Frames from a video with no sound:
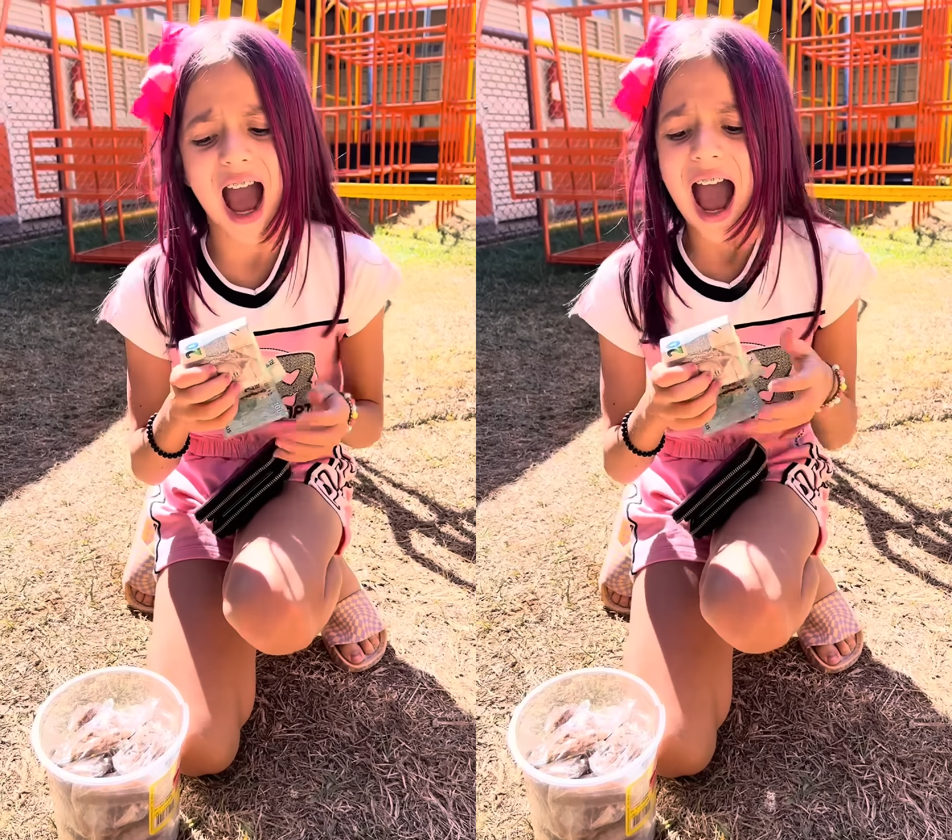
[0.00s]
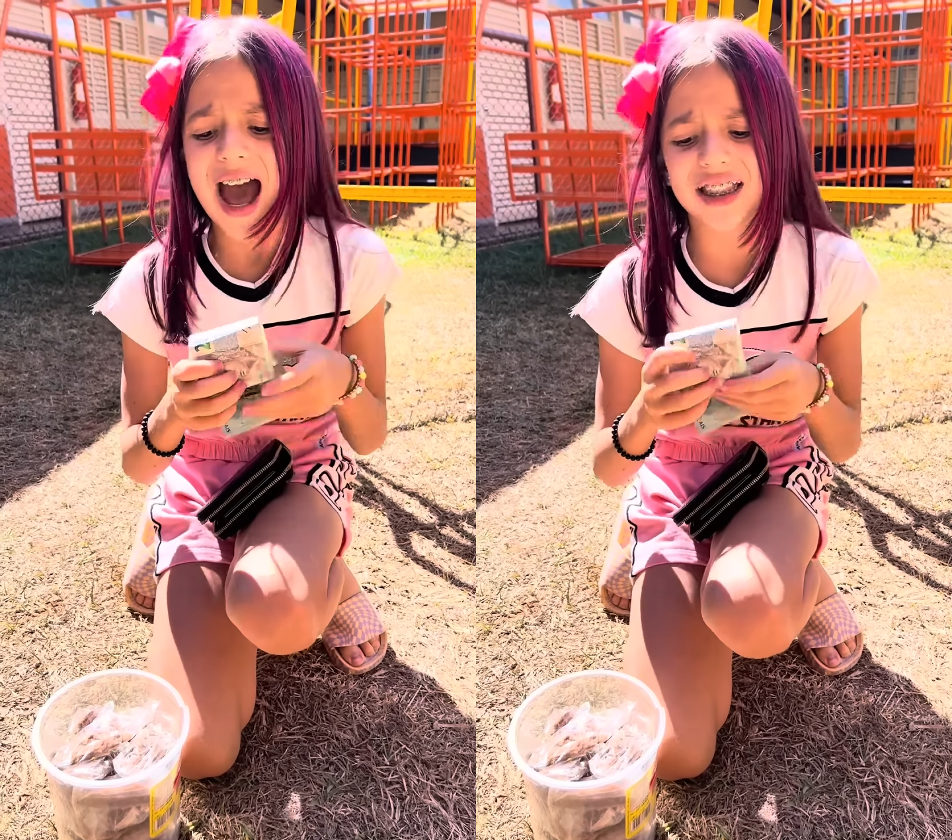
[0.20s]

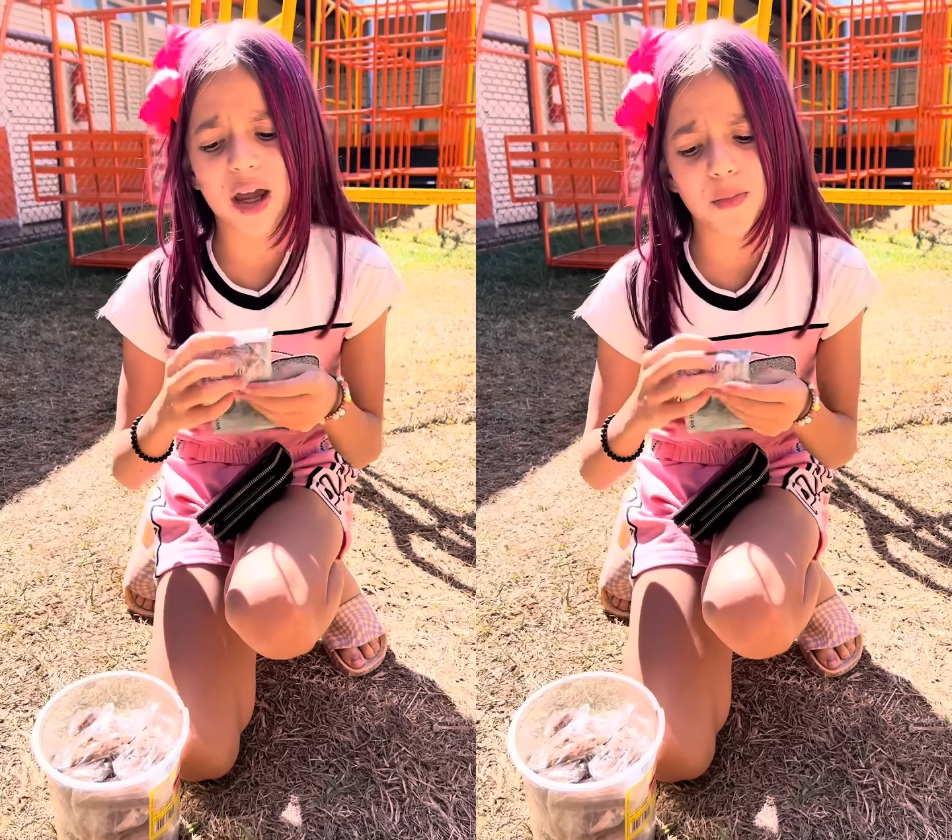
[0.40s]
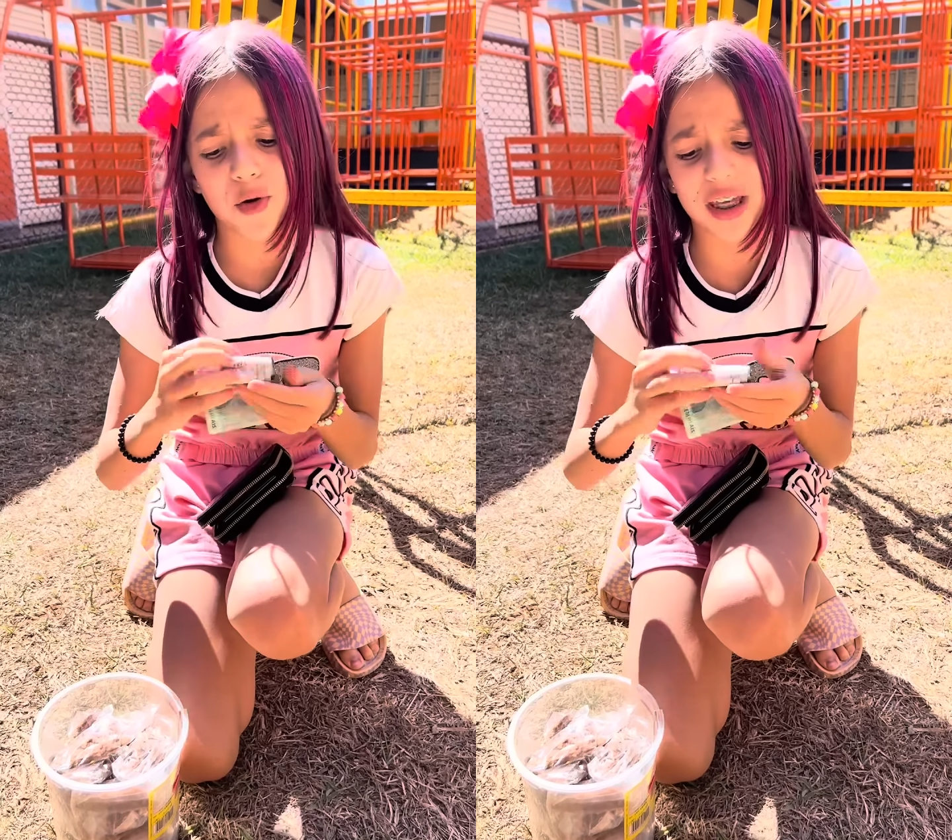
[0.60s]
até
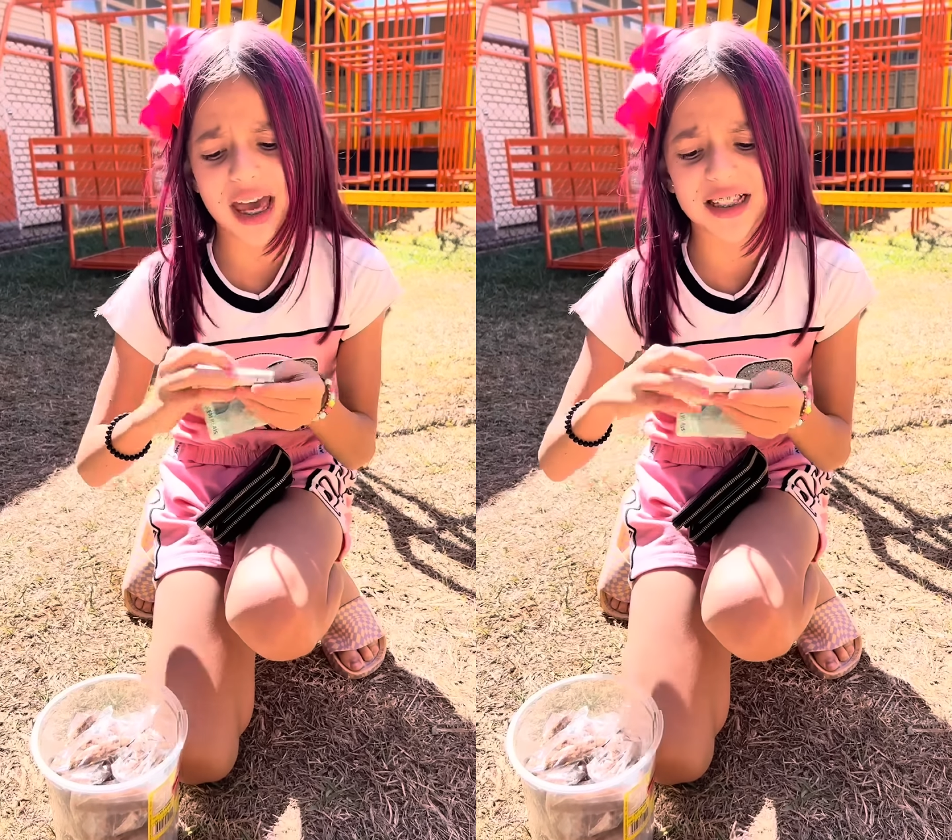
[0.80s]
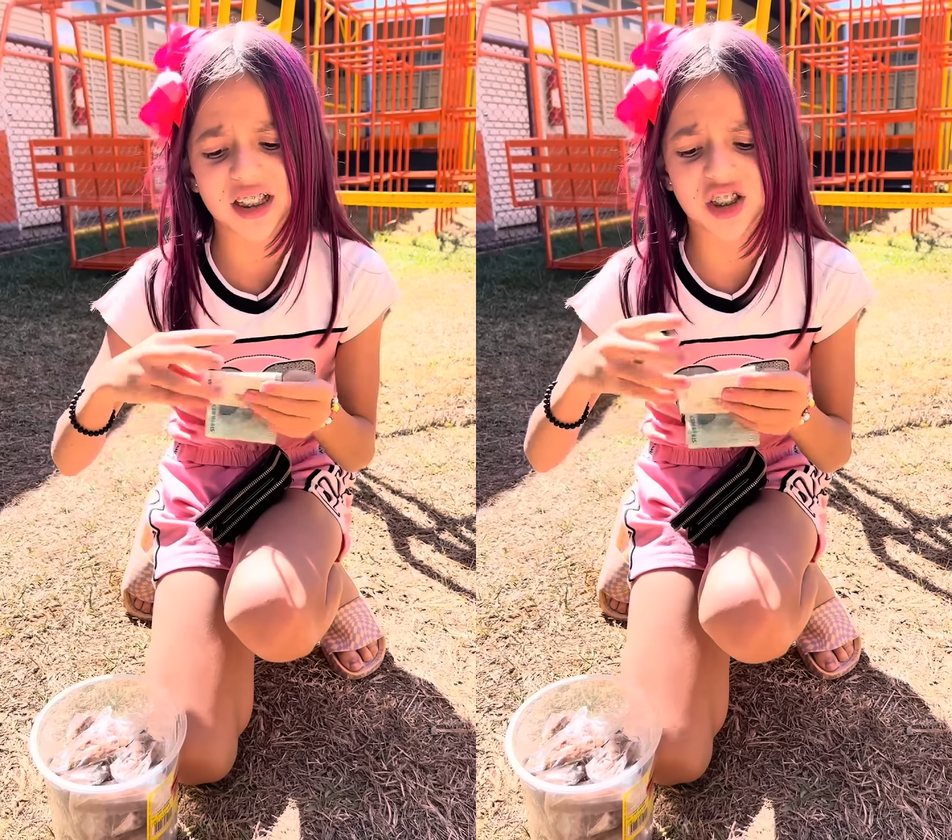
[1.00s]
porque
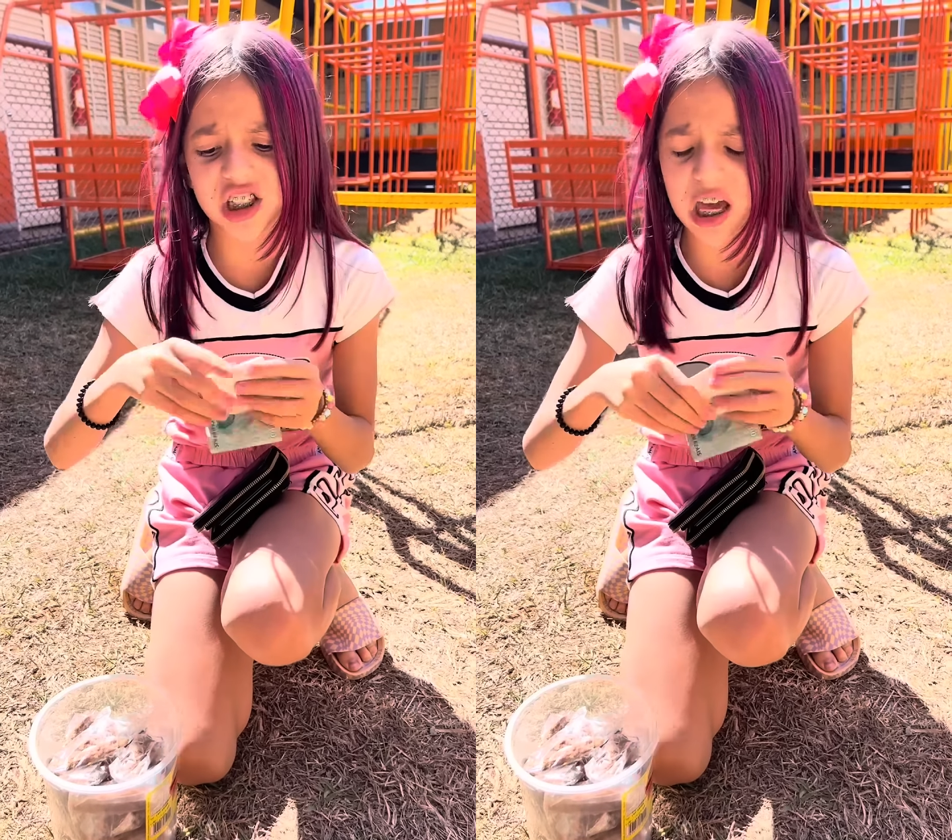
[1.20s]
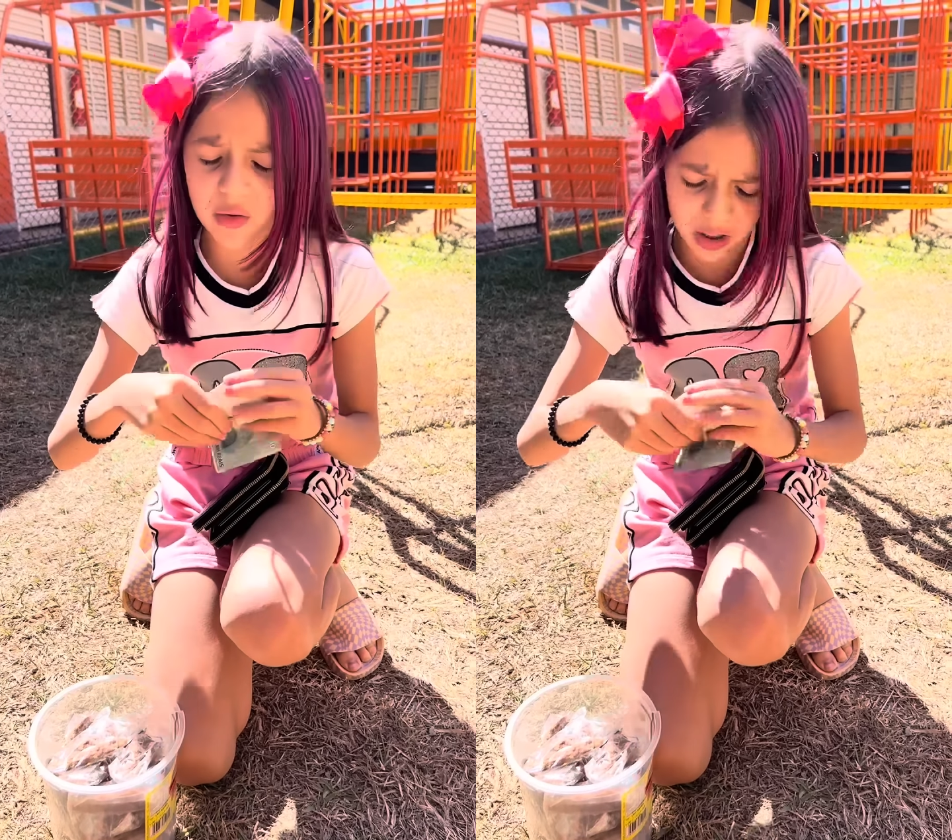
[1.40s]
esse dinheiro